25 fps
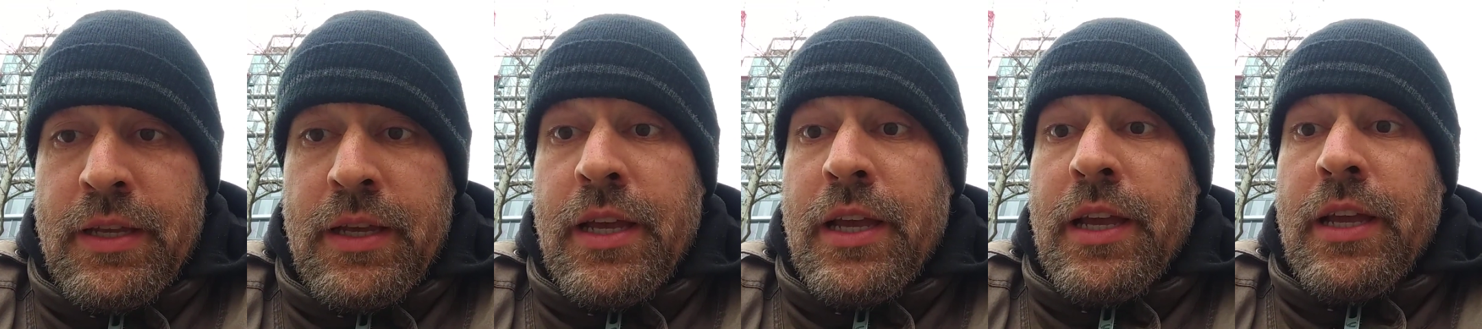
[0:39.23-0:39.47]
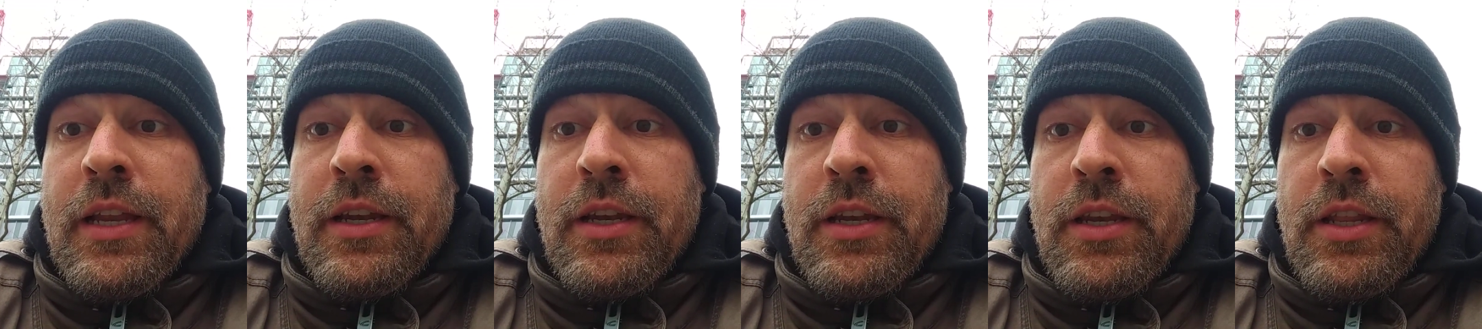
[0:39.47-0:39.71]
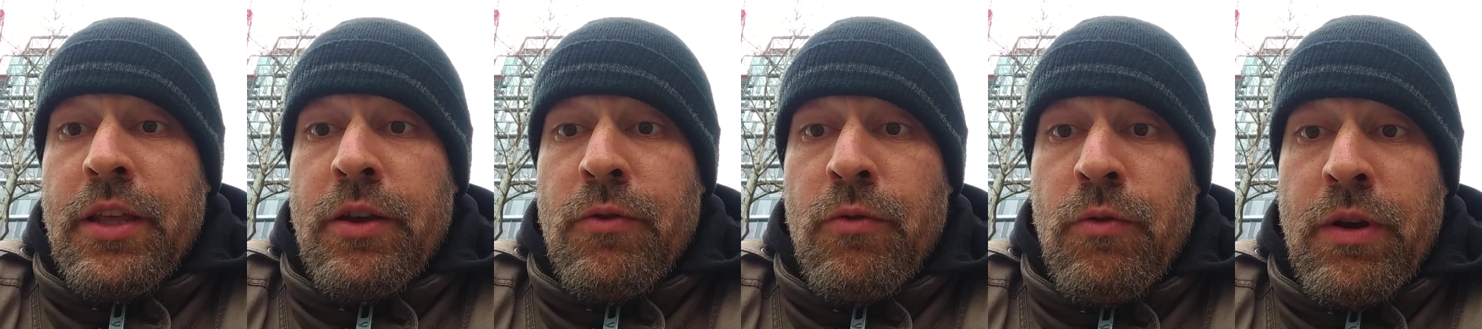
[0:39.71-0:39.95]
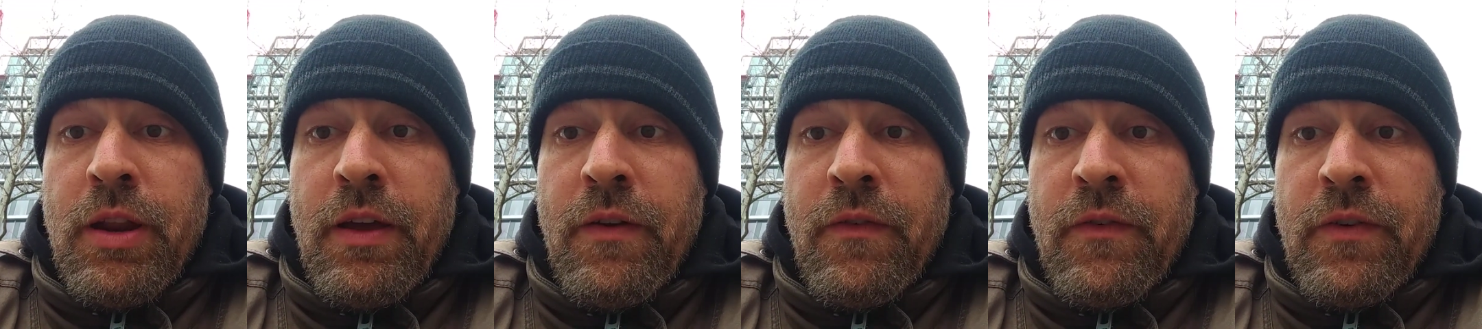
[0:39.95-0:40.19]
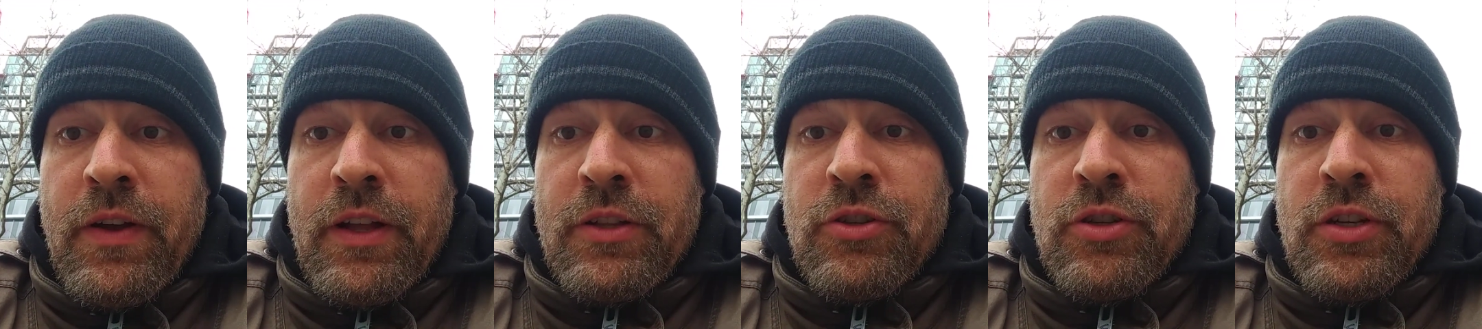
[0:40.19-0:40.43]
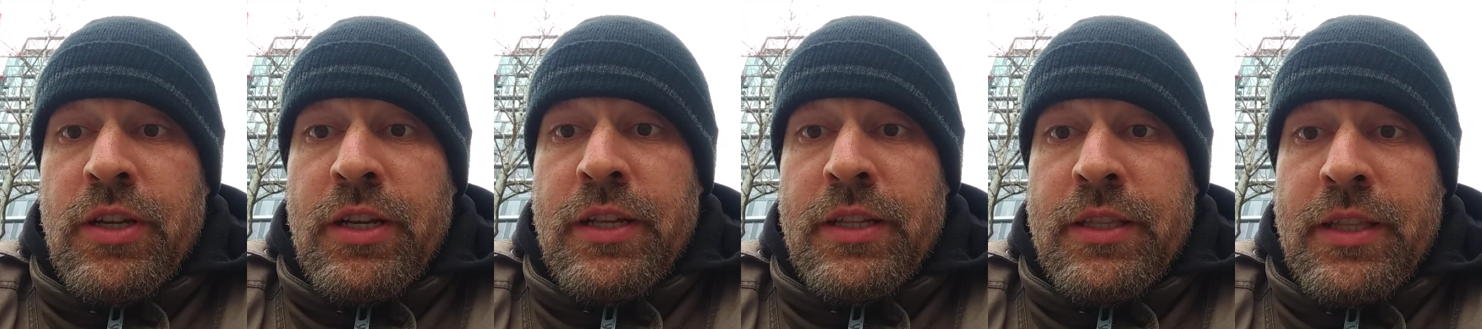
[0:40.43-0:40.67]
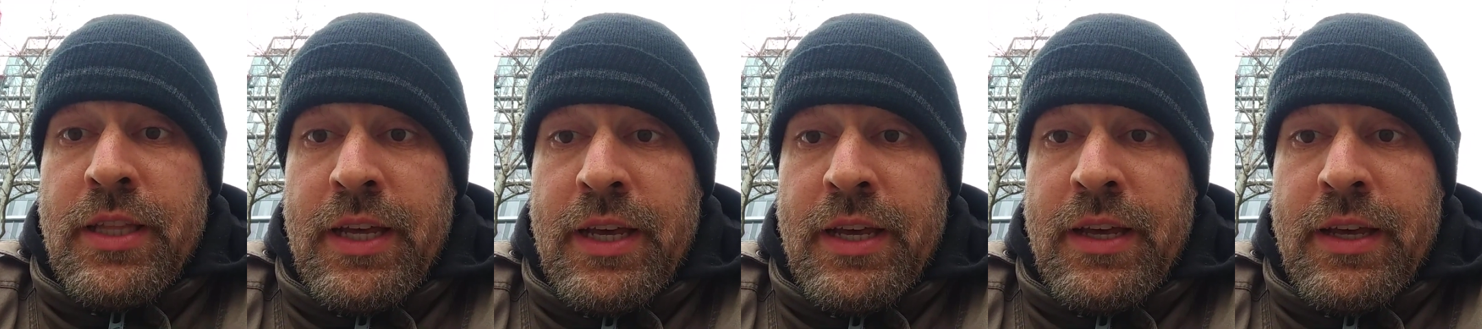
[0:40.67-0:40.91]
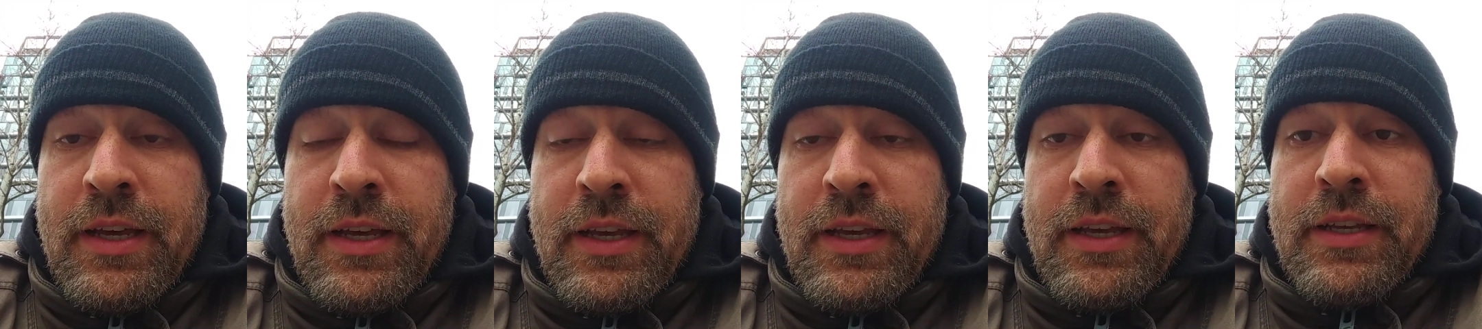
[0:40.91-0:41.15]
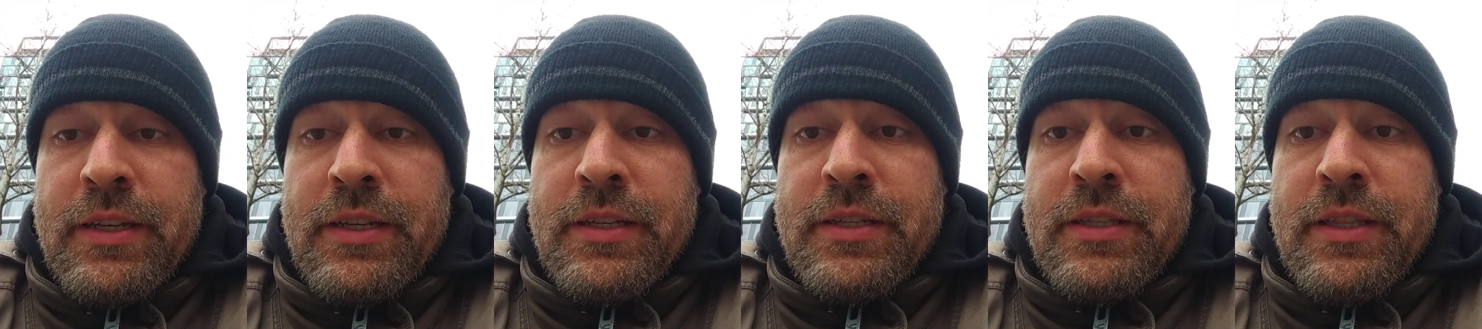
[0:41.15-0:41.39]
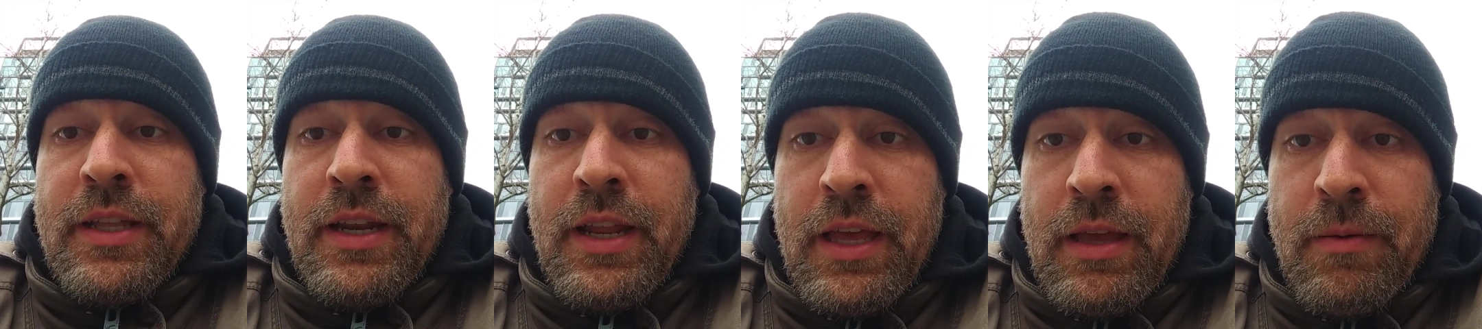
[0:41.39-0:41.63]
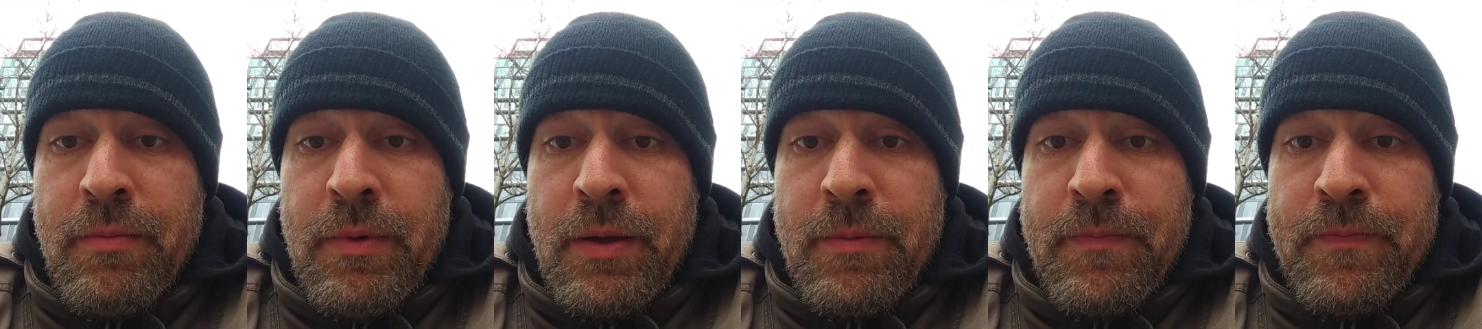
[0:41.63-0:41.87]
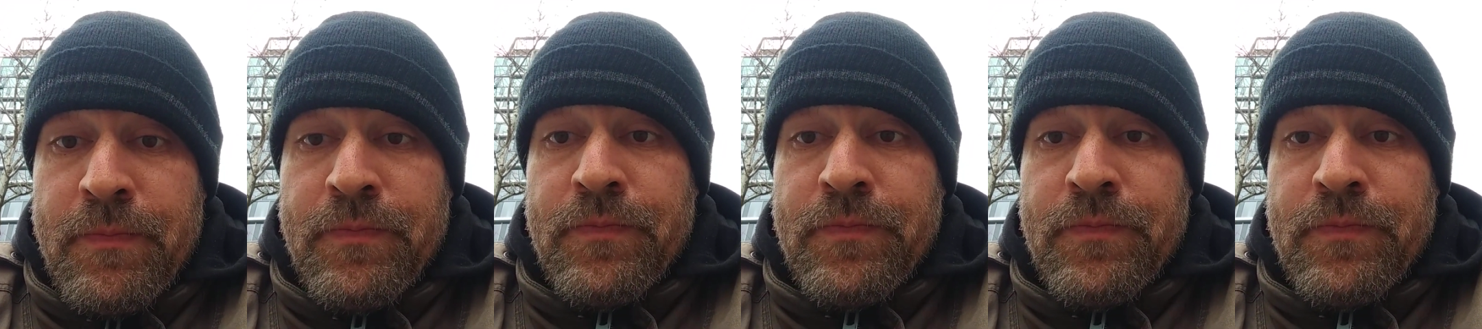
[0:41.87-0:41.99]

è di una facilità estrema,